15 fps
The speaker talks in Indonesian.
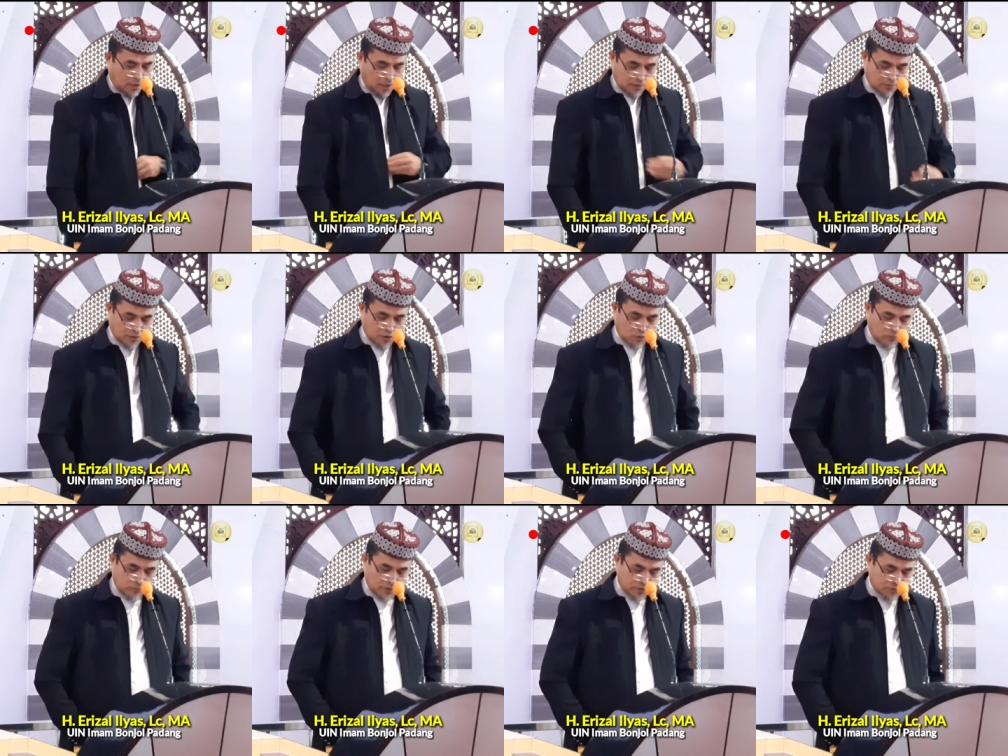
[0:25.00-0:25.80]

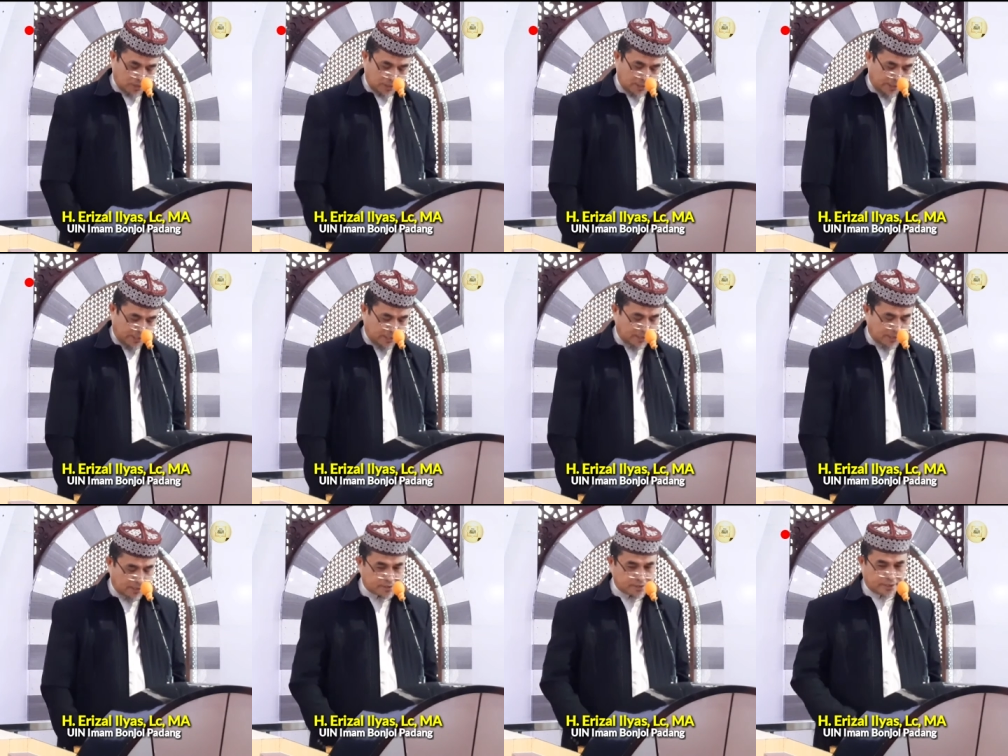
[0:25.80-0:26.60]
Allahumma salli
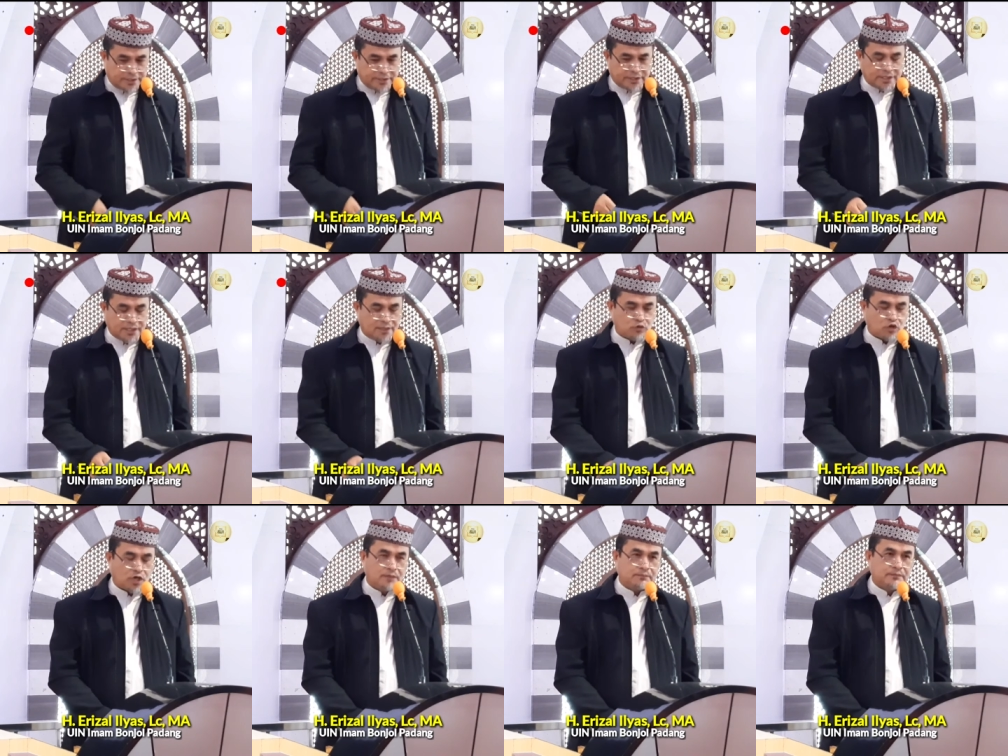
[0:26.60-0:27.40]
ala Sayyidina
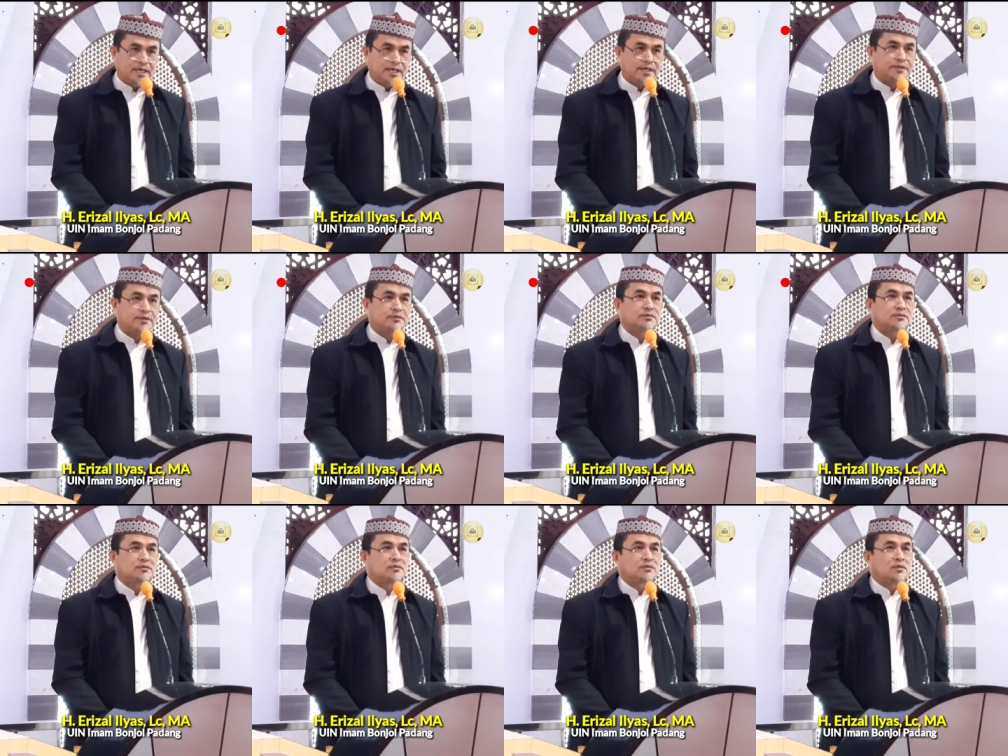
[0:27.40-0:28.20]
Muhammad
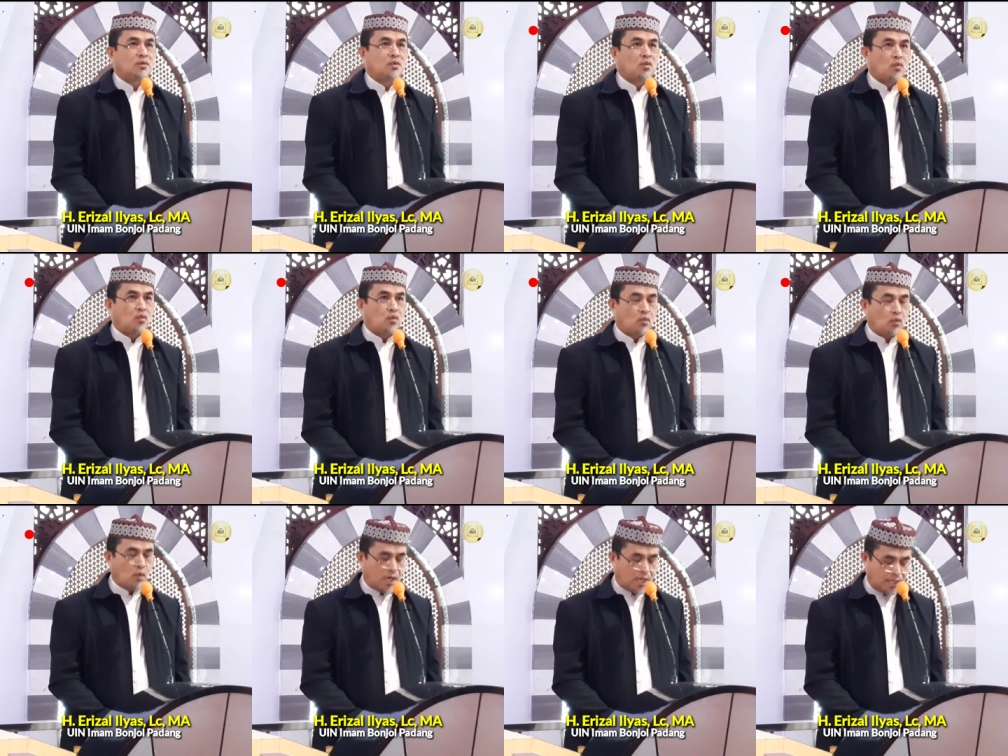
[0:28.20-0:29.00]

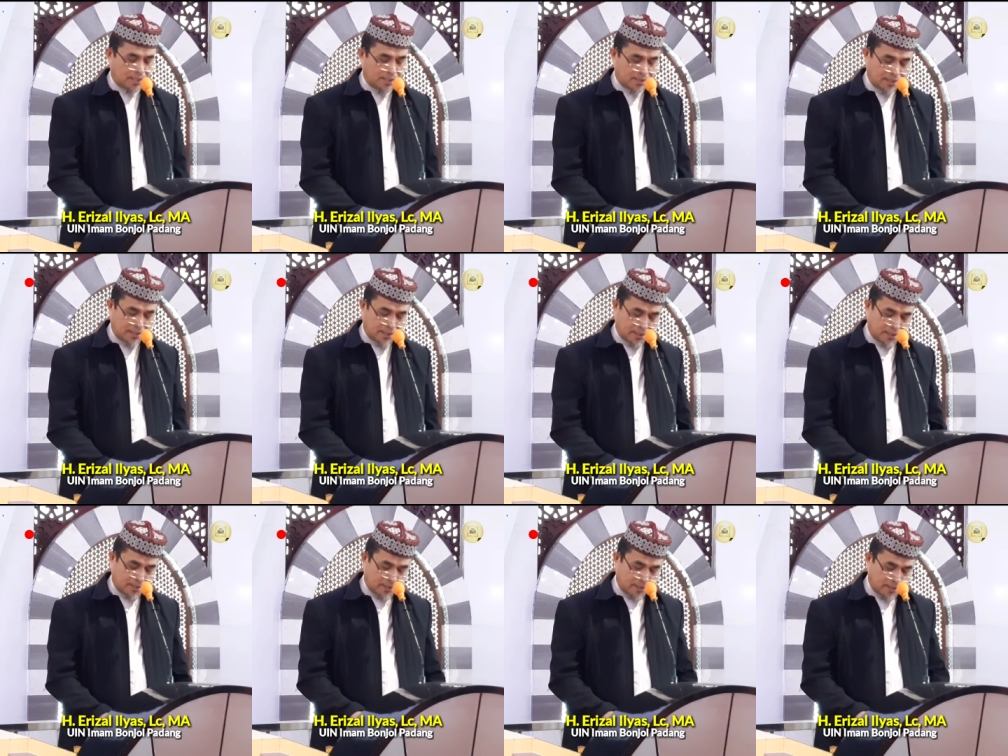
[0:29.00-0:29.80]
Wa ala
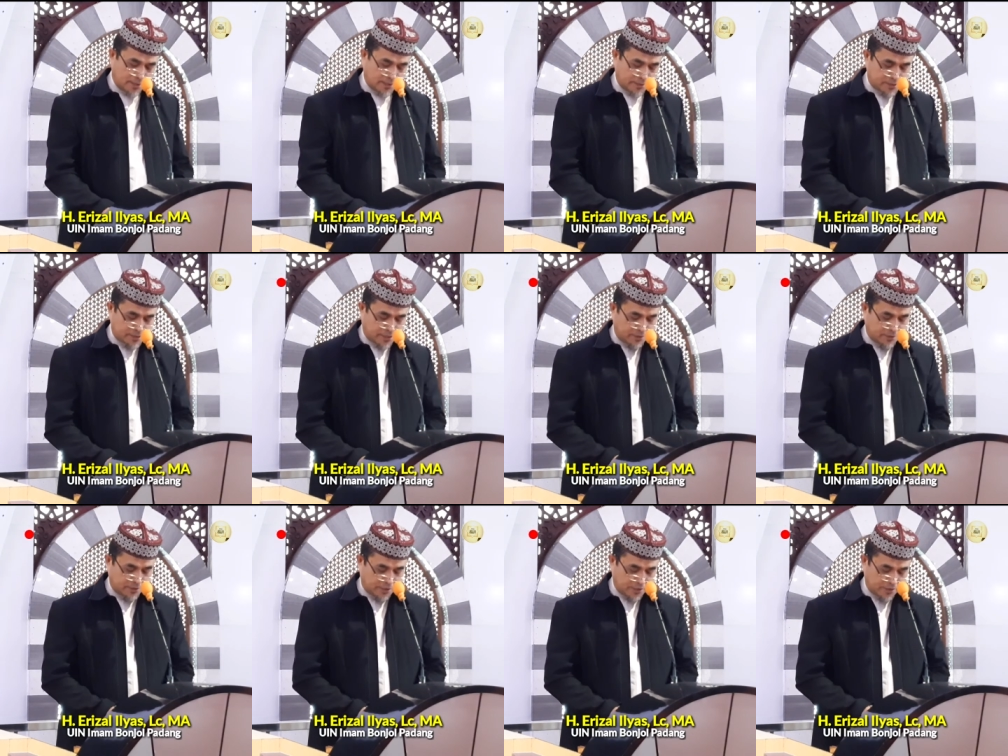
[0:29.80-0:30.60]
ali
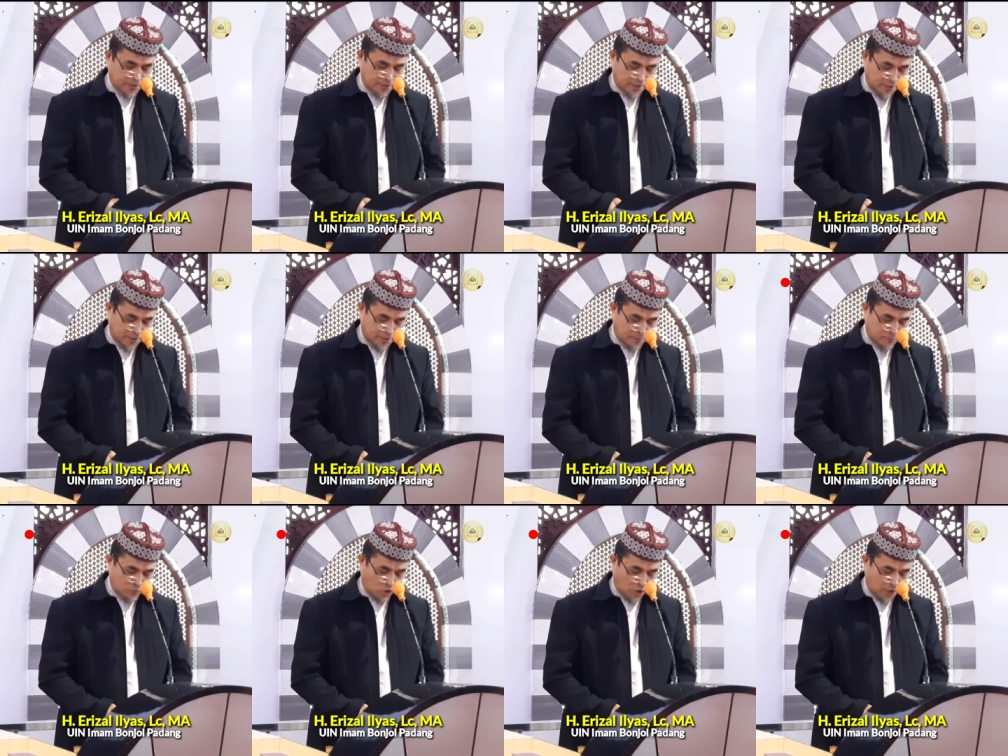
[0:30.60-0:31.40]
Sayyidina
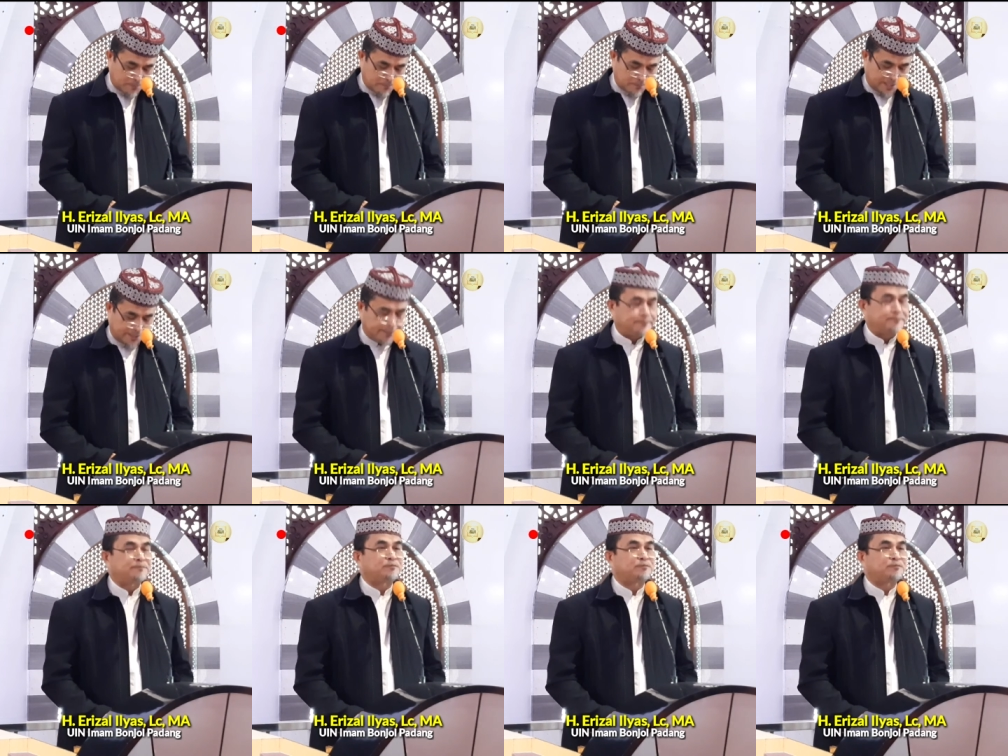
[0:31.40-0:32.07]
Muhammad